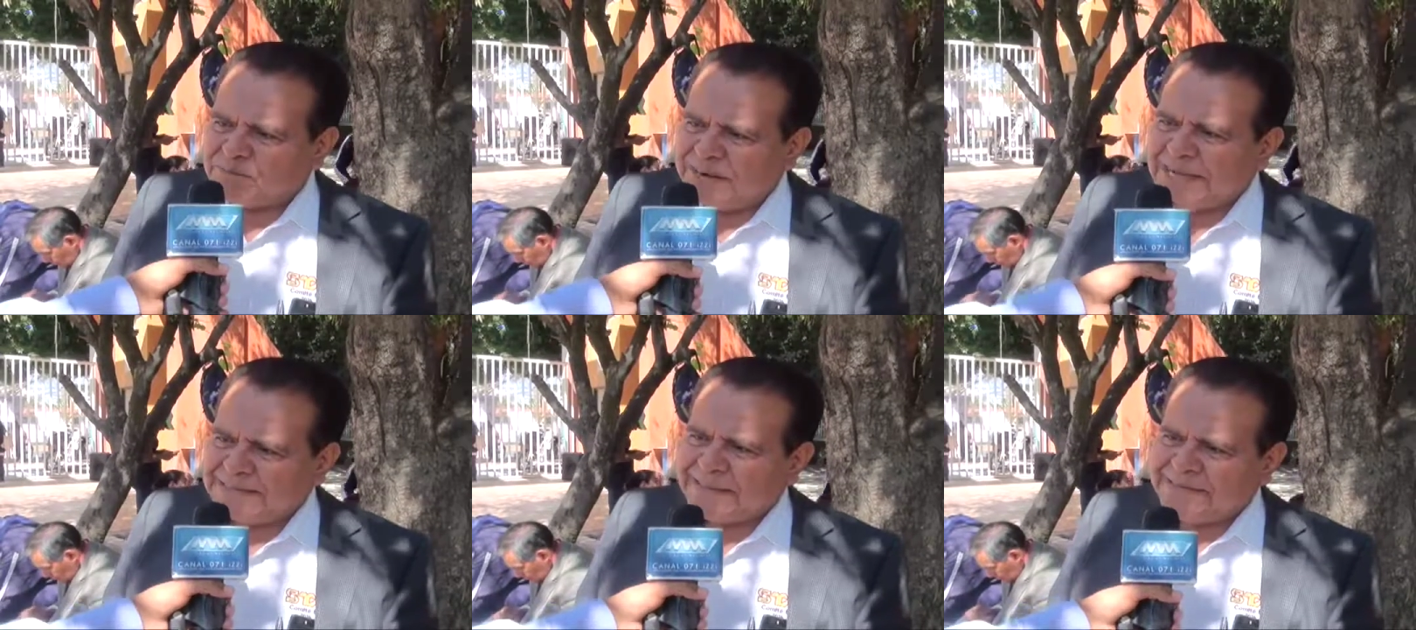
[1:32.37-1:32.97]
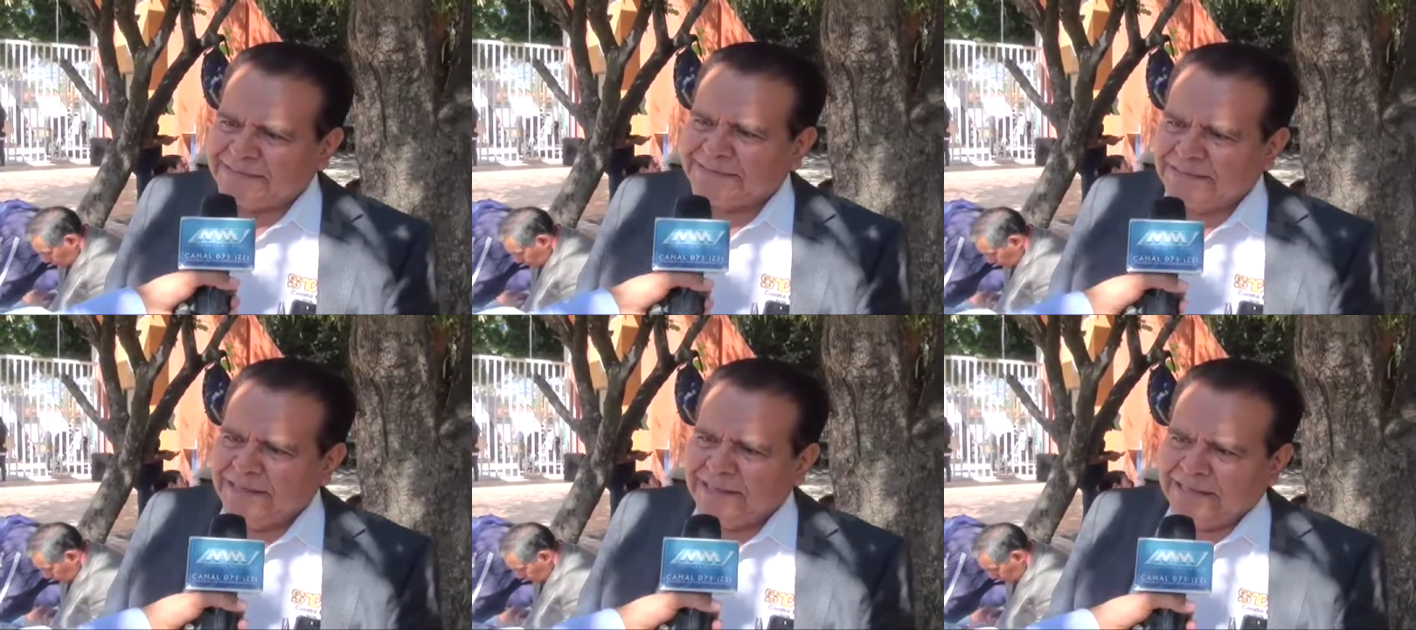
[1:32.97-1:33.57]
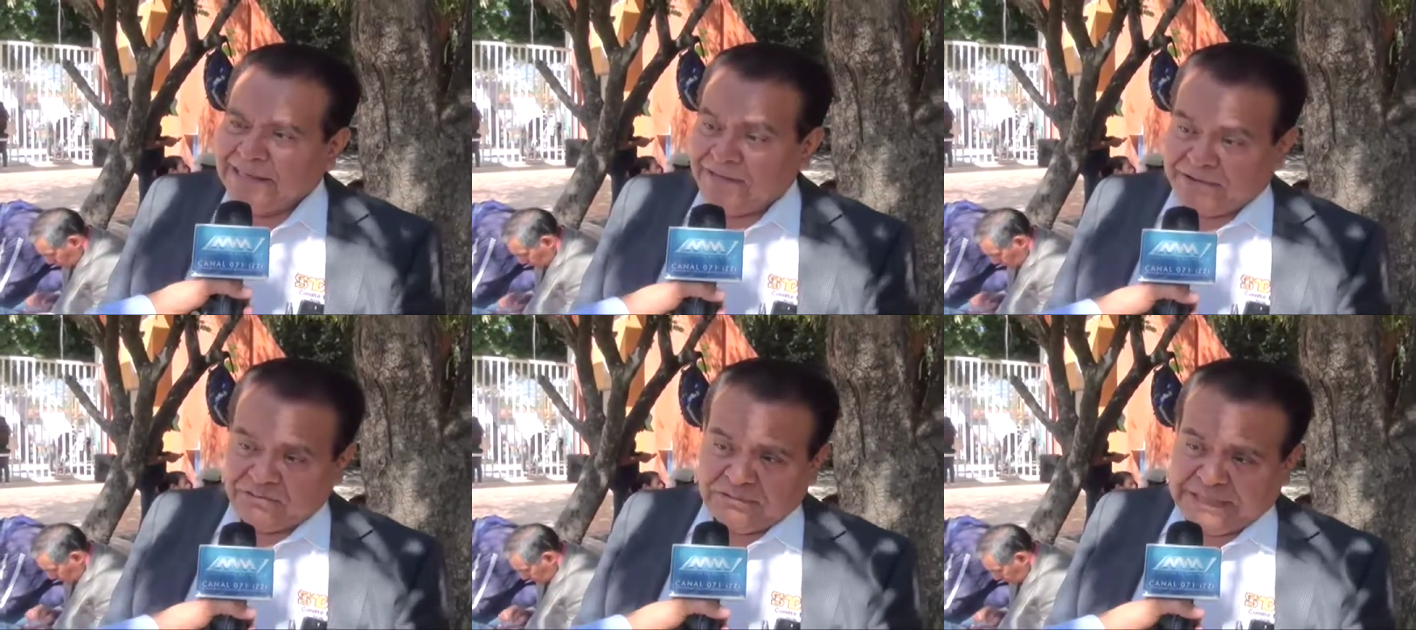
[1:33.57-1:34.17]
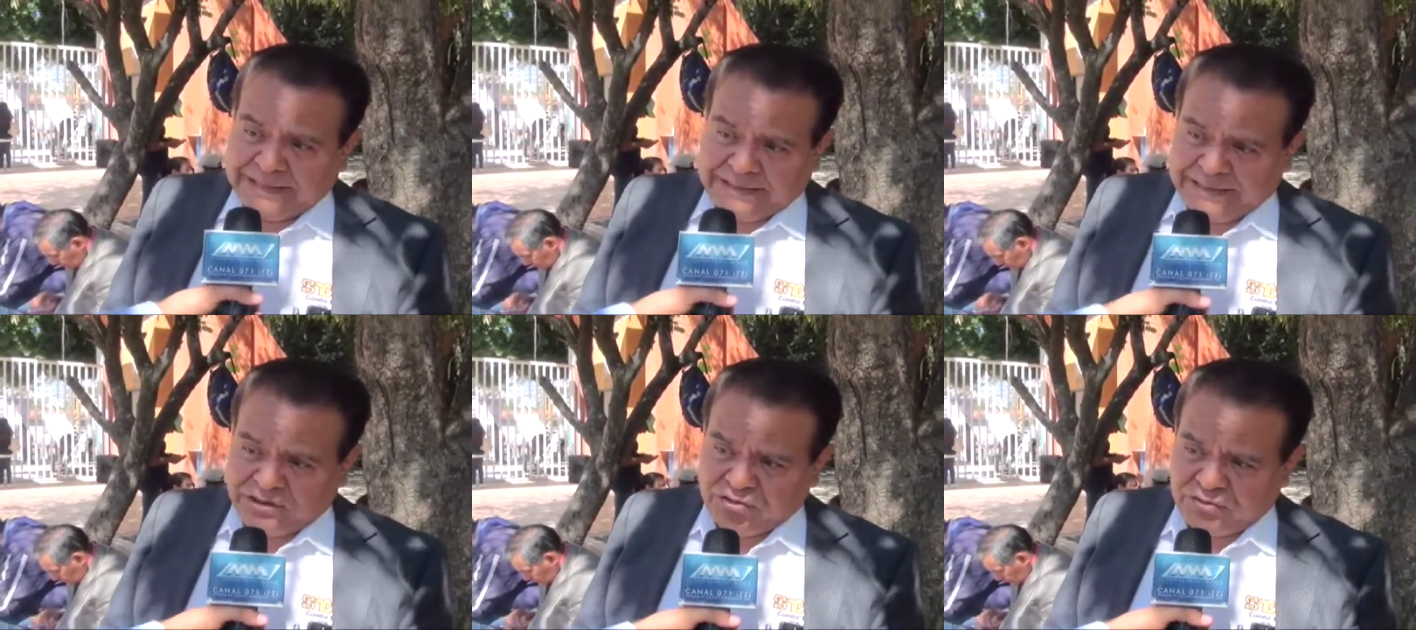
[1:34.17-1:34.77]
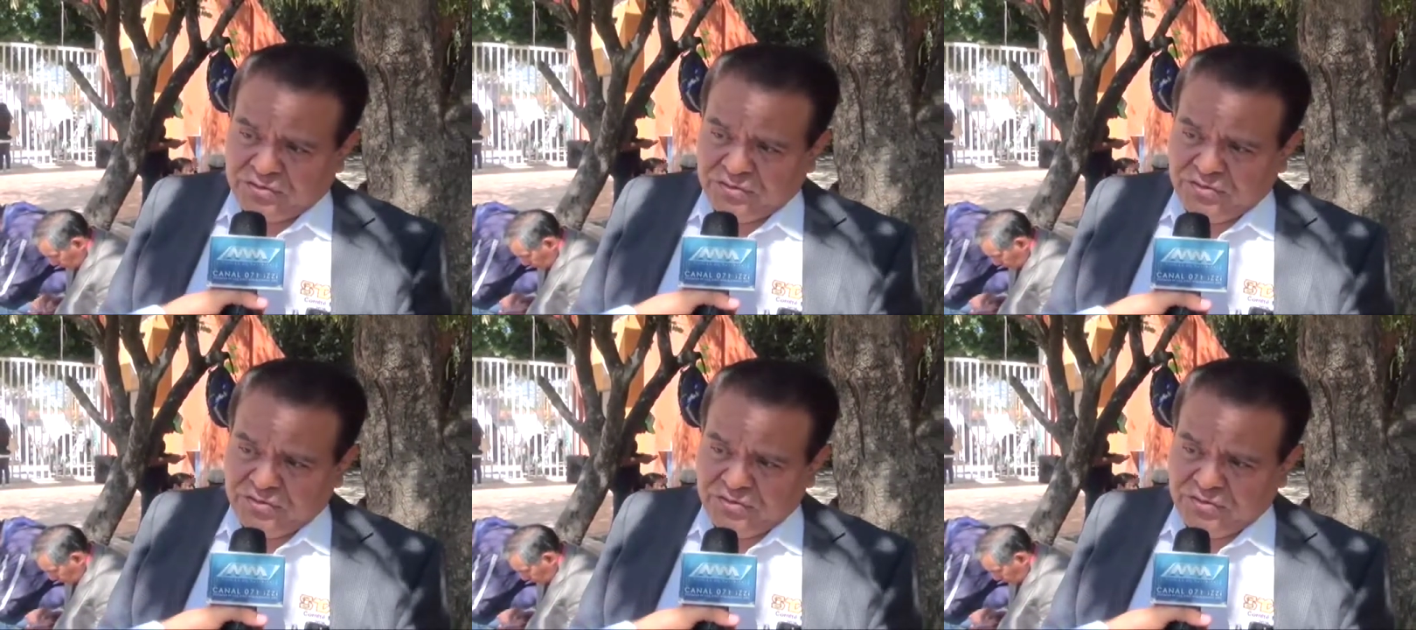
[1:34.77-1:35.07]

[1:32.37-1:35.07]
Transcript: plazas en la Facultad de Derecho,